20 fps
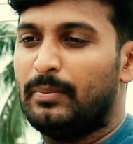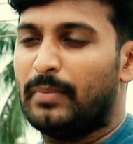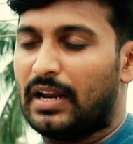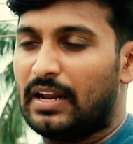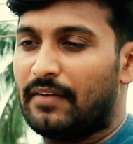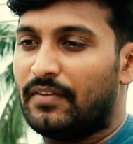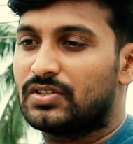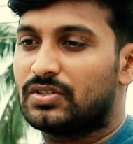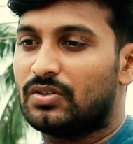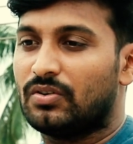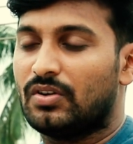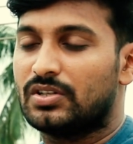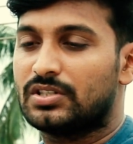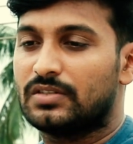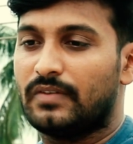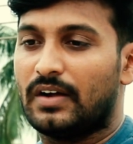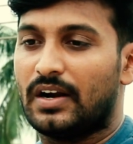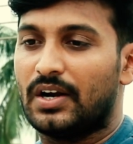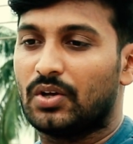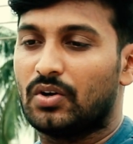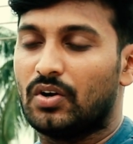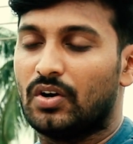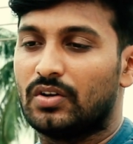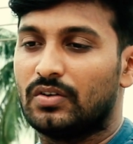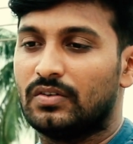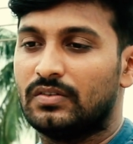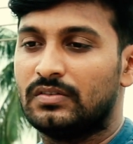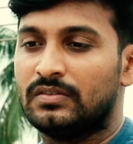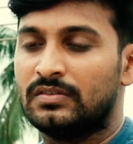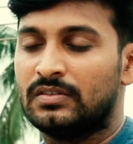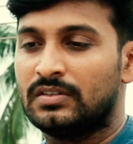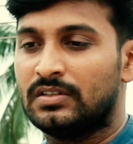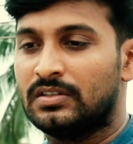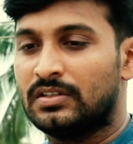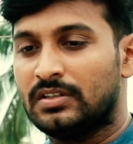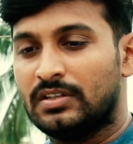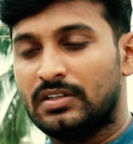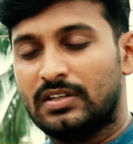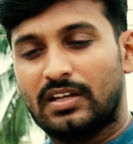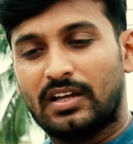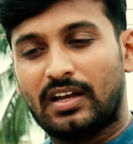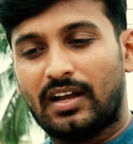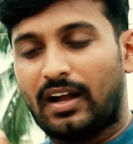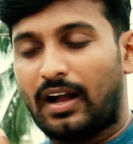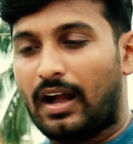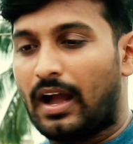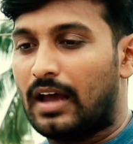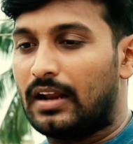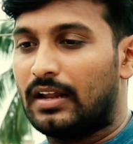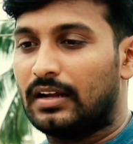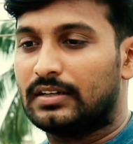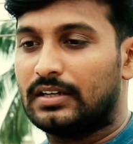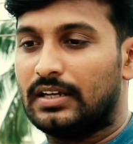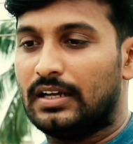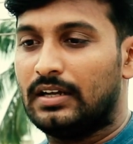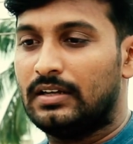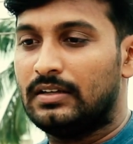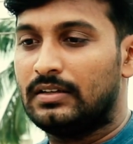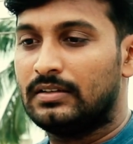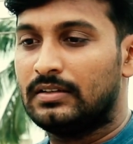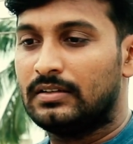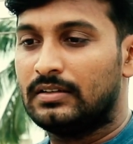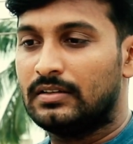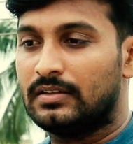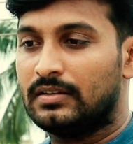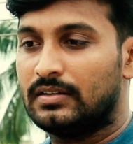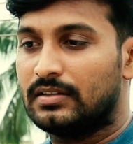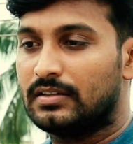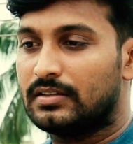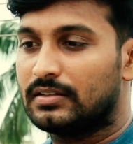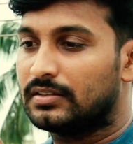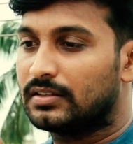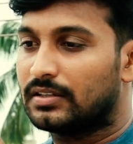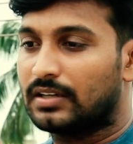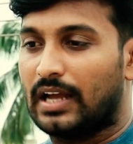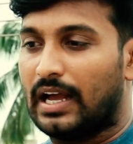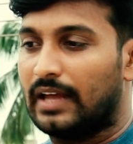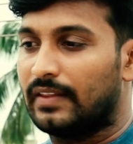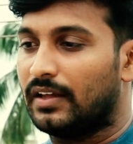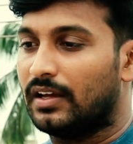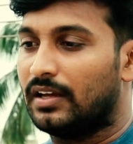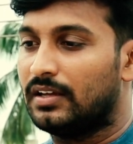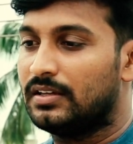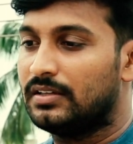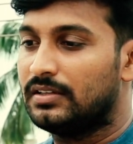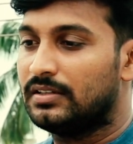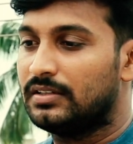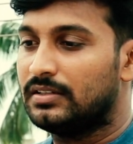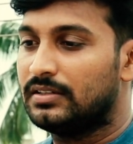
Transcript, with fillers: మనీని మన అవసరం కోసం వాడుకోవడం కరెక్టా కాదా